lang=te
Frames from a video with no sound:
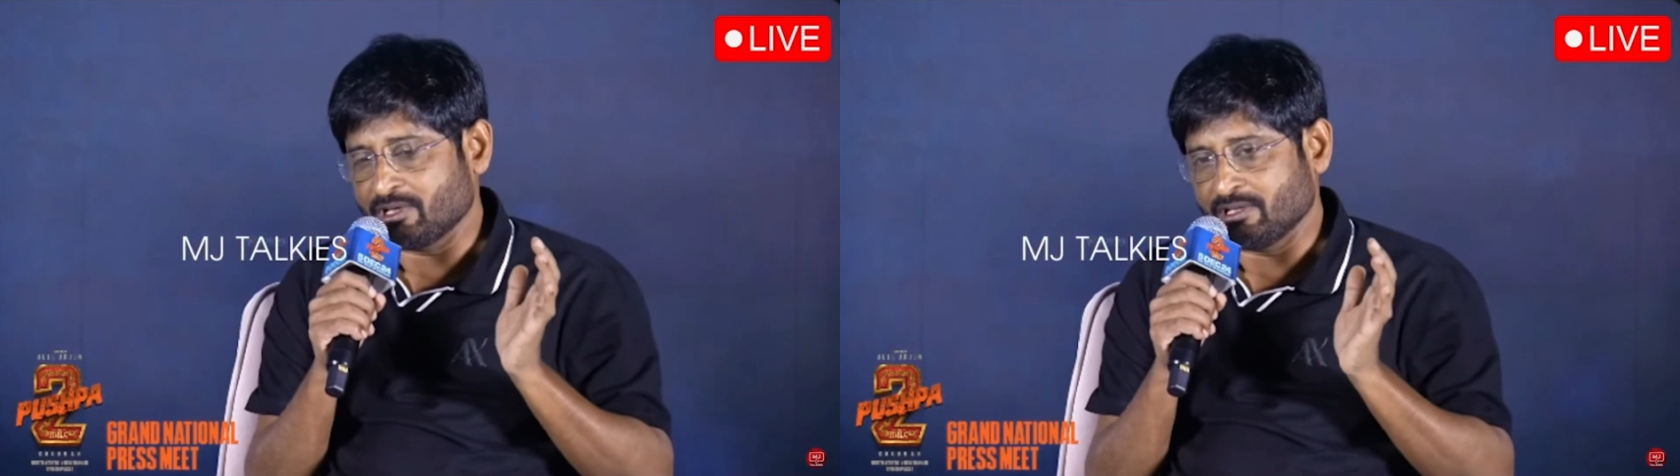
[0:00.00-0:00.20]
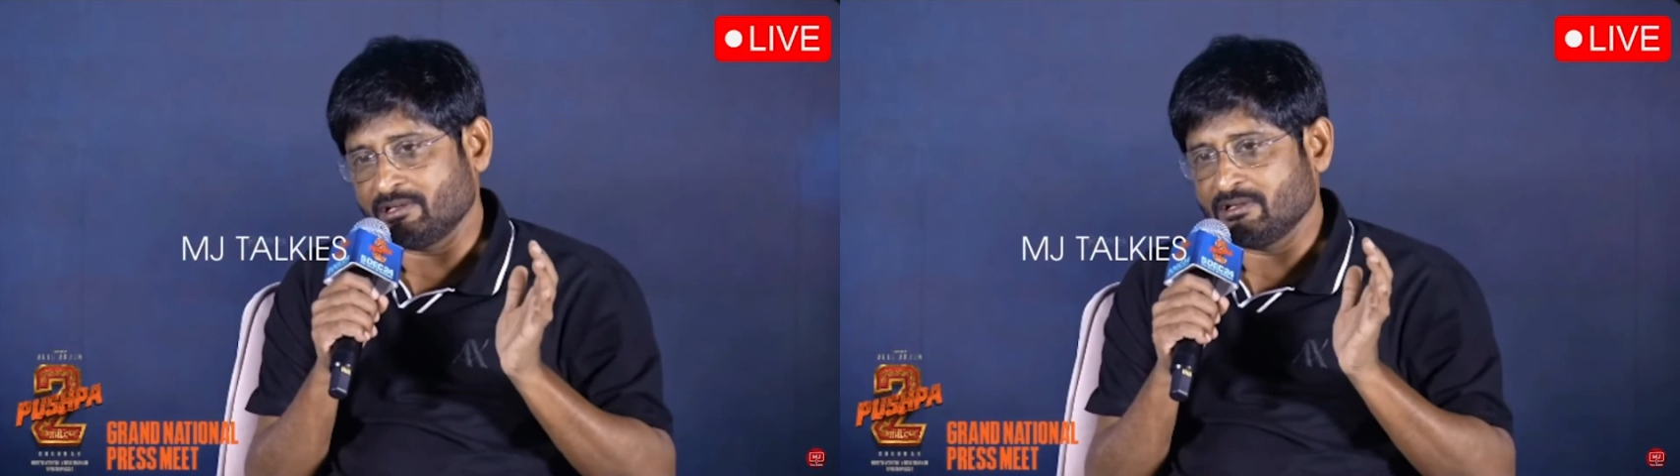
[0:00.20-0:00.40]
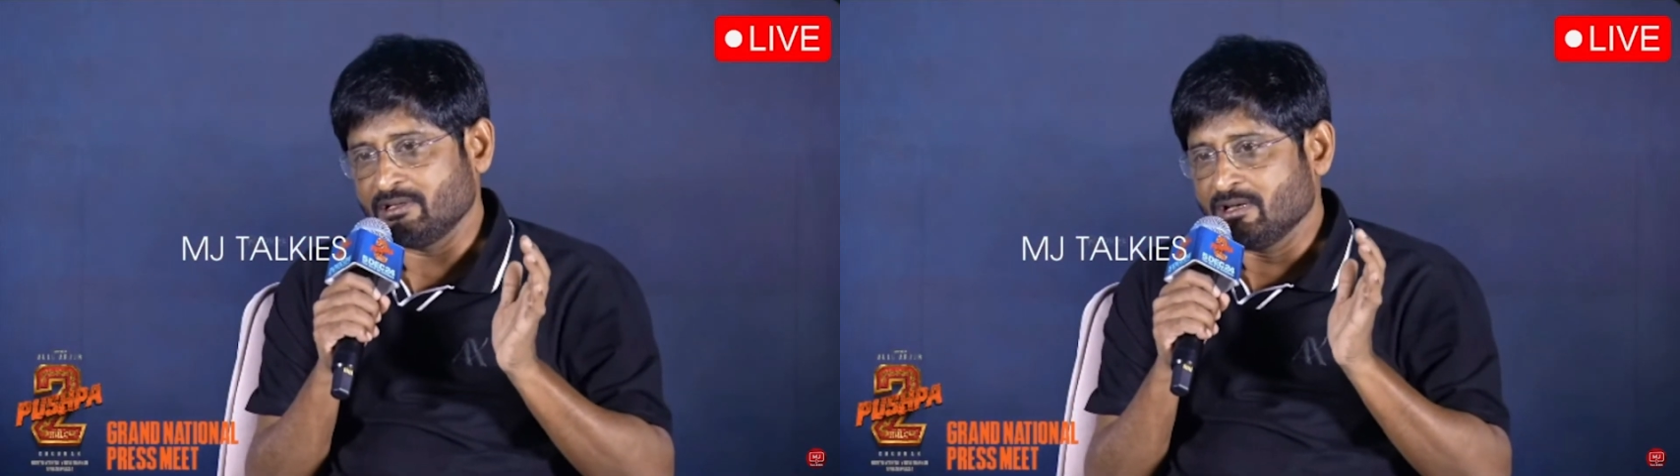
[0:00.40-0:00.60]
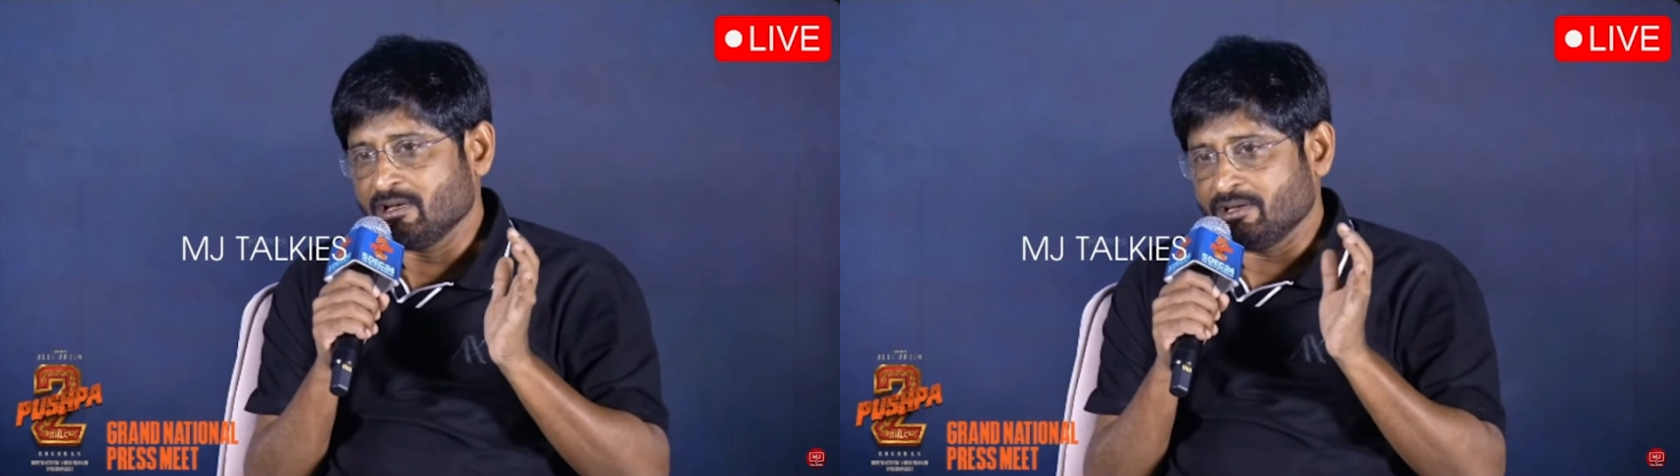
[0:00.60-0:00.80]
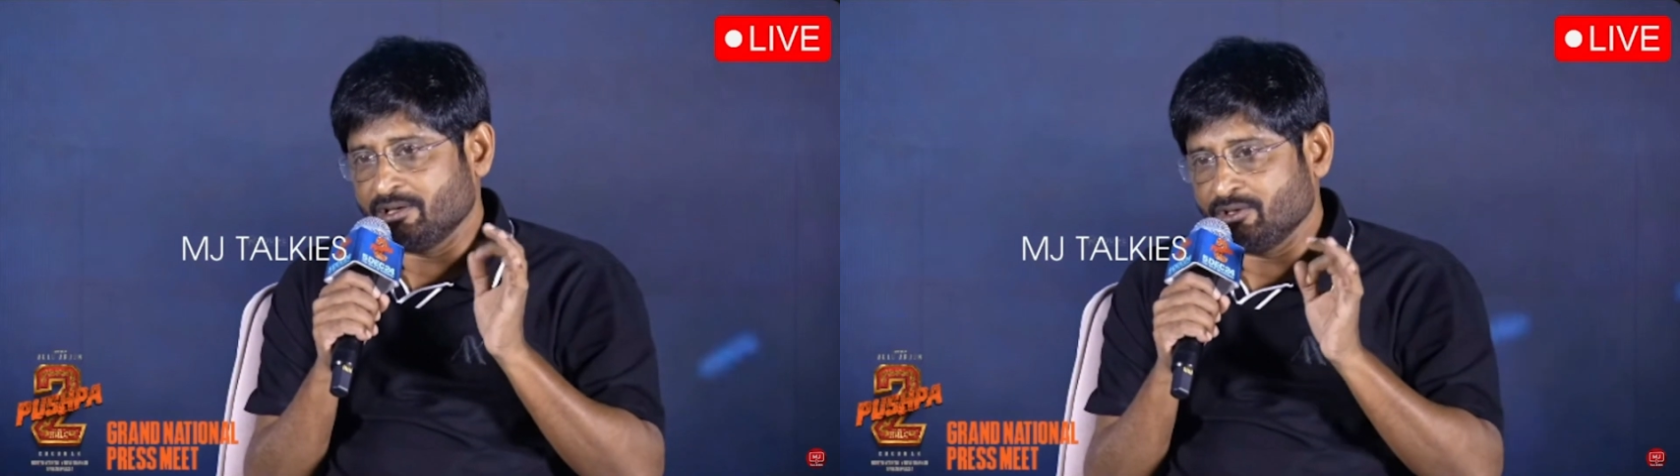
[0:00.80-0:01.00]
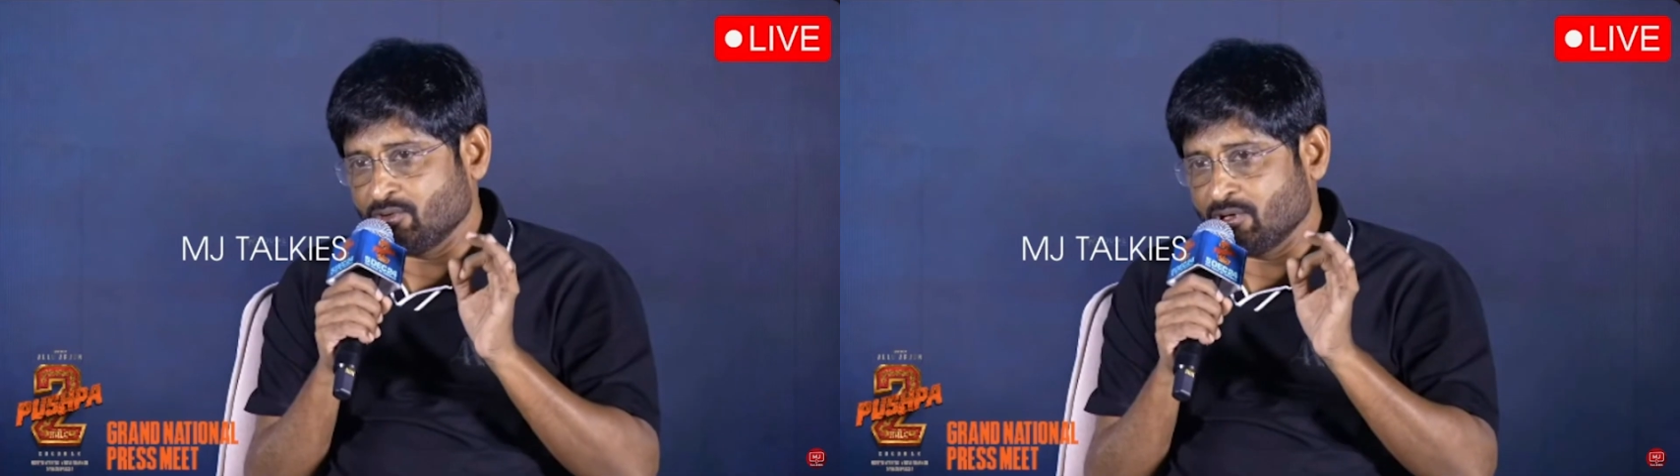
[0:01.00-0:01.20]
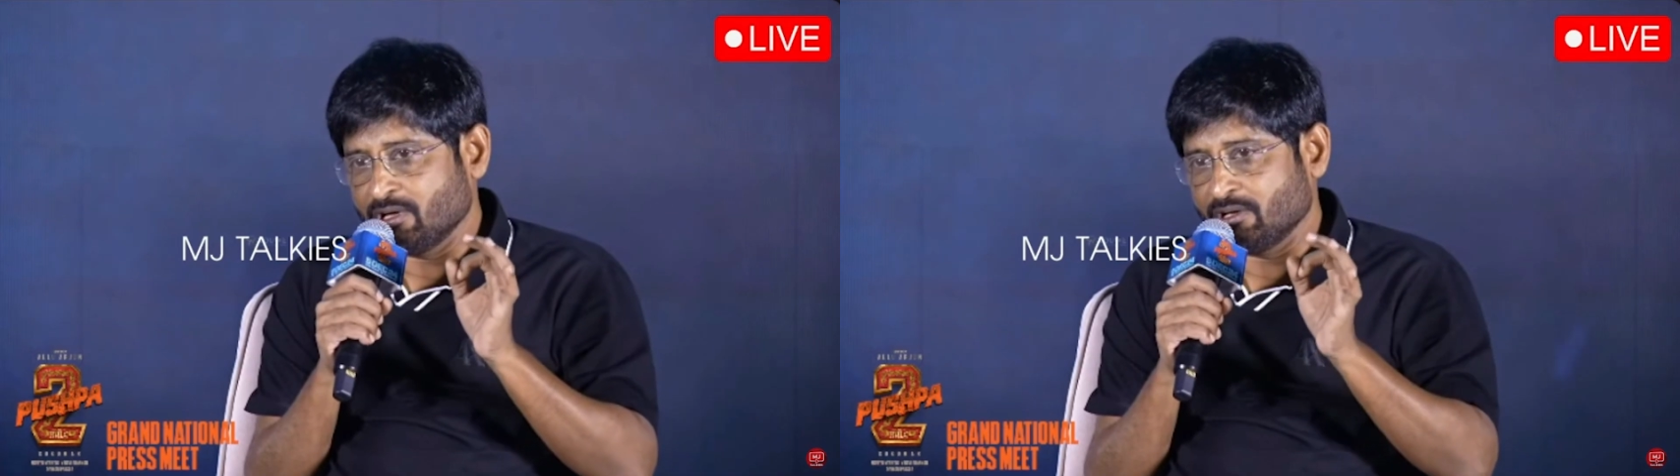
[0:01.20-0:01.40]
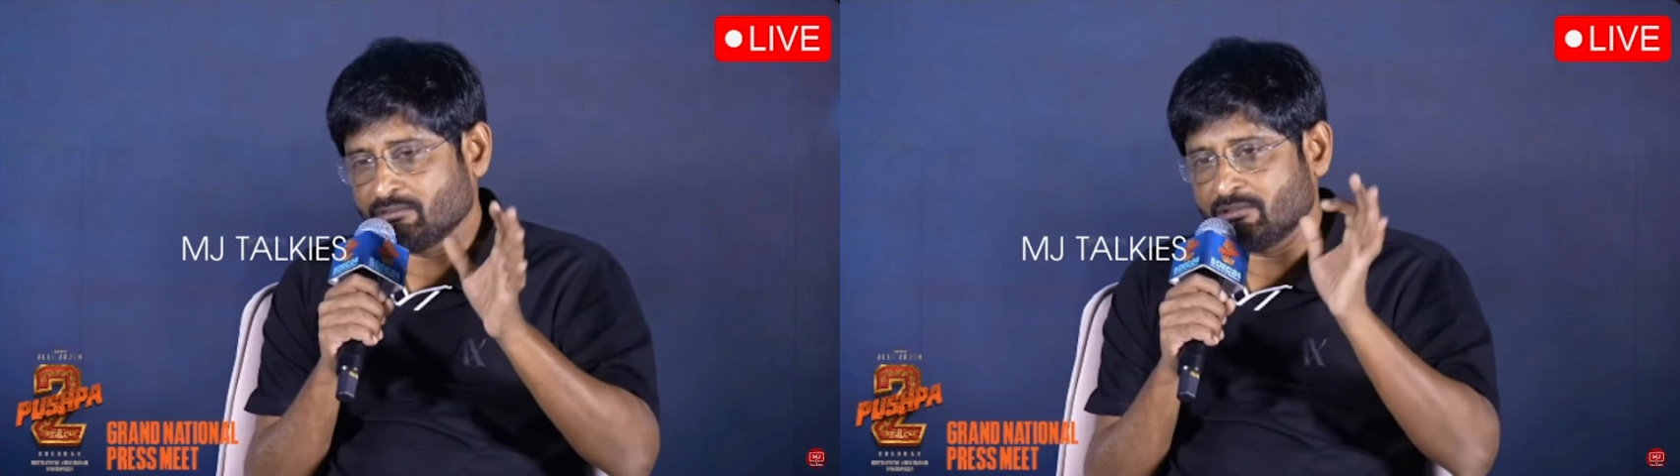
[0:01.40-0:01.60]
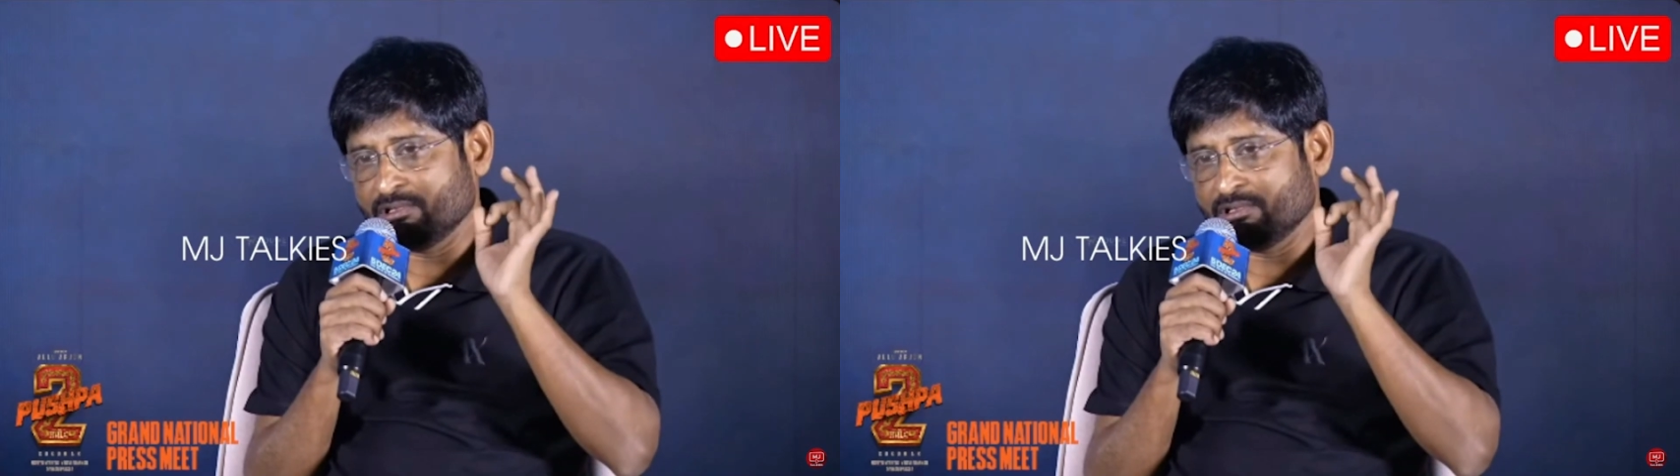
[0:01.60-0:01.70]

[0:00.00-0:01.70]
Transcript: అది హీరో గారు